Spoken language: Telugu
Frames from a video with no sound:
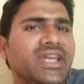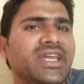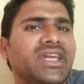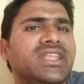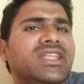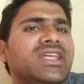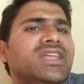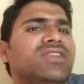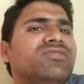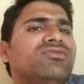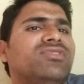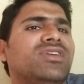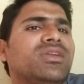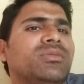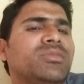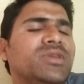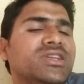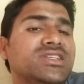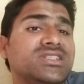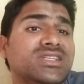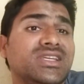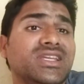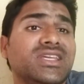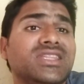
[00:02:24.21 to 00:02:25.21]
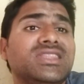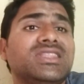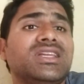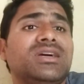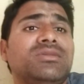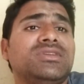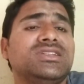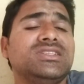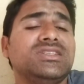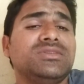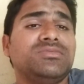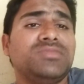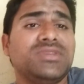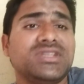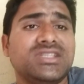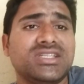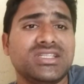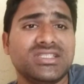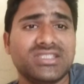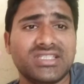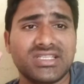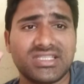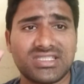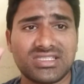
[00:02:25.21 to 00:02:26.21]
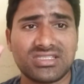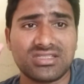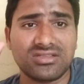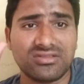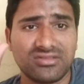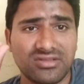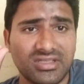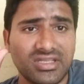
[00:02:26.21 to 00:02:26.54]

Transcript: ఇది ఇన్ఫర్మేషన్ ఇద్దామని చెప్పేసి జస్ట్